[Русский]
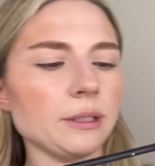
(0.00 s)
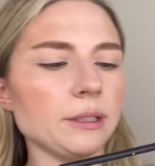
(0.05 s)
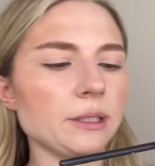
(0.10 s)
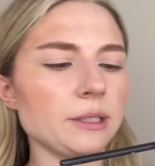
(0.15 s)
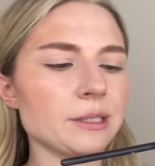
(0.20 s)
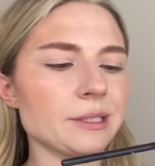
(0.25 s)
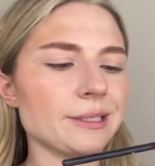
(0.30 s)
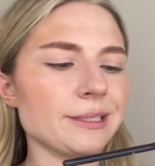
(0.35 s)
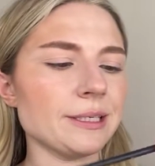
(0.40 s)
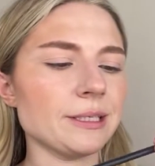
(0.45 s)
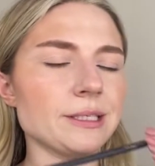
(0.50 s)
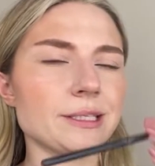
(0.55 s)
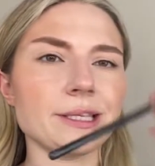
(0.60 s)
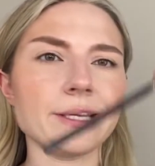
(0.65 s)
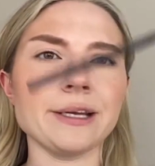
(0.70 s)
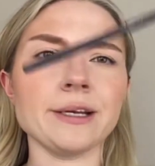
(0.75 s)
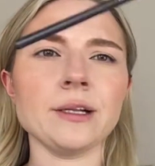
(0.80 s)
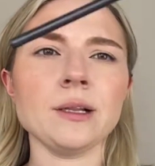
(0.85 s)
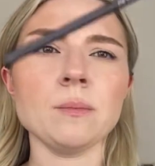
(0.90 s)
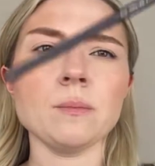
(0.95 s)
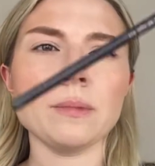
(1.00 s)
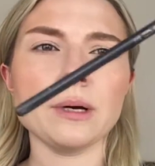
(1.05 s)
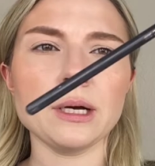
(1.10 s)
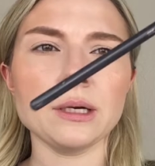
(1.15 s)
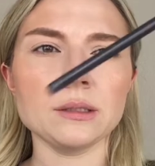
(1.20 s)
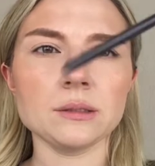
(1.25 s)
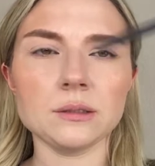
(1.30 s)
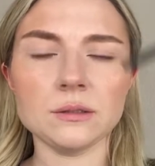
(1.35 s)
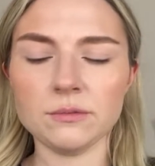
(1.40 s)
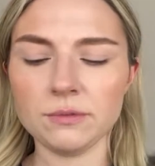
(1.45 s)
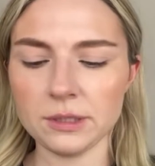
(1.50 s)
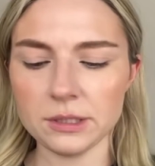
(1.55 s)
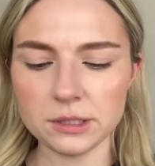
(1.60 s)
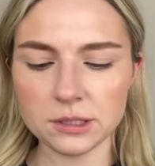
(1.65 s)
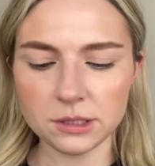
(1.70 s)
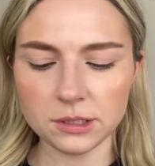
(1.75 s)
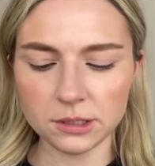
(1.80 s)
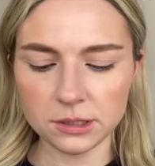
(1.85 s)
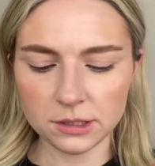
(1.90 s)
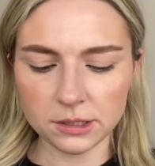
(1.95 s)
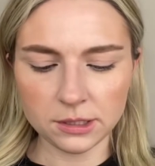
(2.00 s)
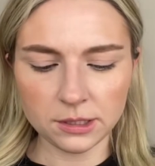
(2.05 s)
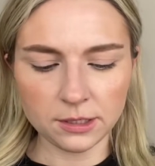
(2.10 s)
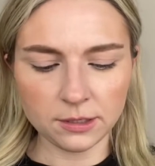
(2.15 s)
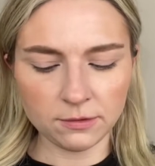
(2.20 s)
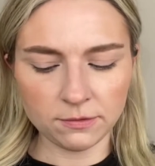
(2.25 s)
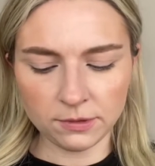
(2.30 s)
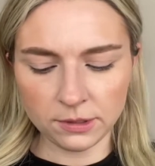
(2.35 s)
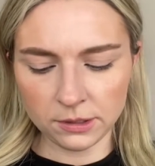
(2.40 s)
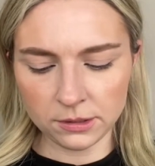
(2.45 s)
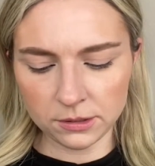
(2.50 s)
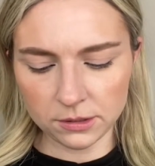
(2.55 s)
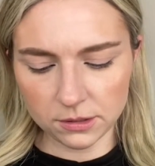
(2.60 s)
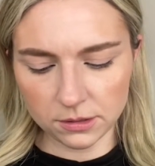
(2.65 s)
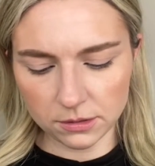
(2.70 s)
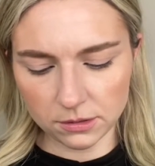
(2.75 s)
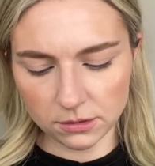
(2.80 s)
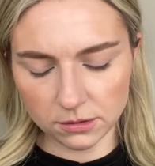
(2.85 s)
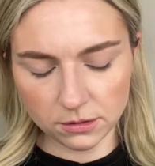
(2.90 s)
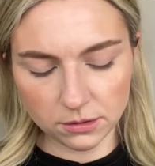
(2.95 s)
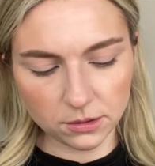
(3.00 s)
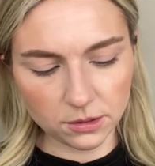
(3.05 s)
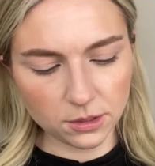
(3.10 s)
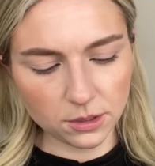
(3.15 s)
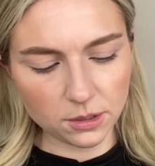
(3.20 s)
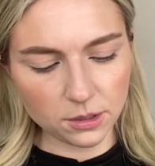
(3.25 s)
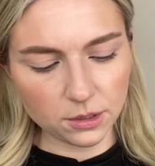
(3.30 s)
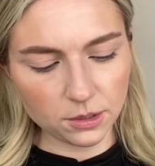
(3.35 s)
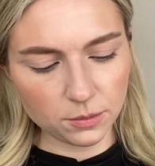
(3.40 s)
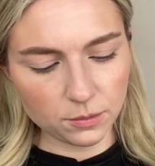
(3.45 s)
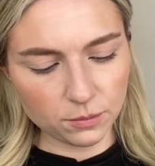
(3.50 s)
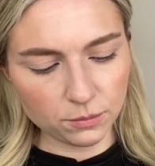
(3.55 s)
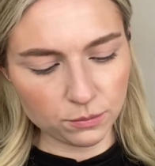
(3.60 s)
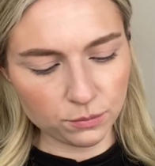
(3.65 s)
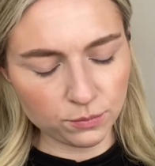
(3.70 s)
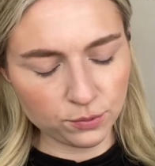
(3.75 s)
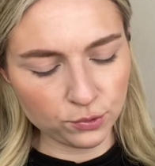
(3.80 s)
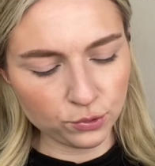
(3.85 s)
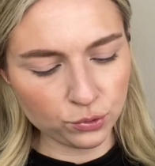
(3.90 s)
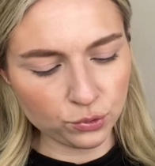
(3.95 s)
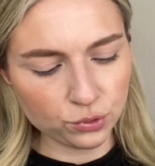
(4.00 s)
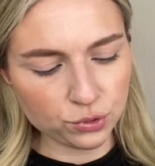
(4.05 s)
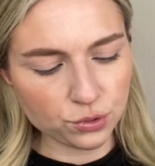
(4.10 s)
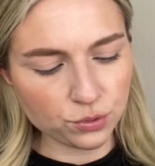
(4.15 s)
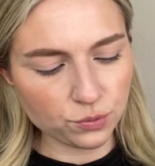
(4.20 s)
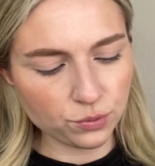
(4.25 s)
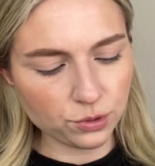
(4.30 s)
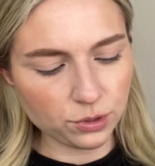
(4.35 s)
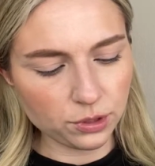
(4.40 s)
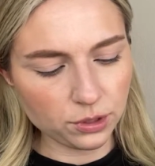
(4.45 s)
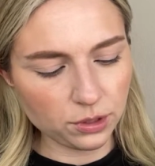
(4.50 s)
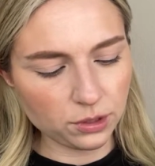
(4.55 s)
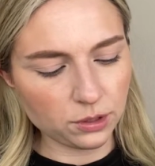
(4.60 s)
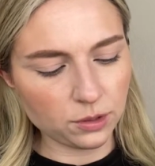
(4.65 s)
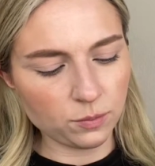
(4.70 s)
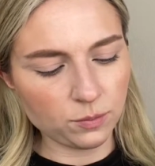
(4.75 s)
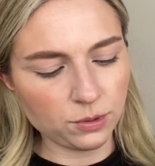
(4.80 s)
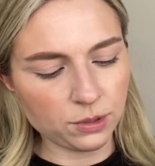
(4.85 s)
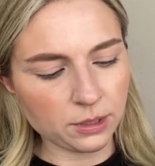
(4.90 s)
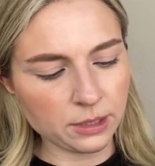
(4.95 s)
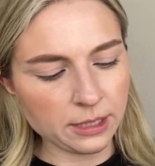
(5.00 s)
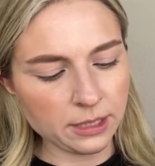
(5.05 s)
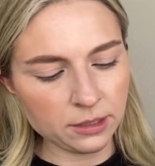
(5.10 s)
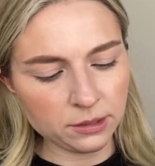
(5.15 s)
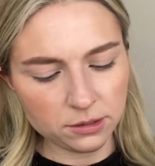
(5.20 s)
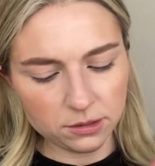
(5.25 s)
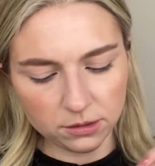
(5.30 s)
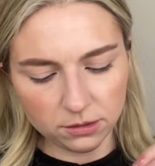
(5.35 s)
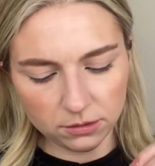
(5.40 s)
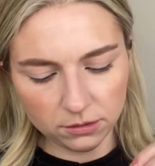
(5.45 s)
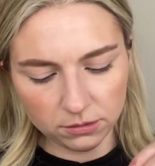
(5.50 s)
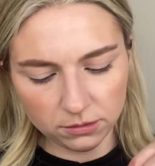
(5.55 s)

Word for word: кисть для стрел, МАК 209. Буду с руки набирать.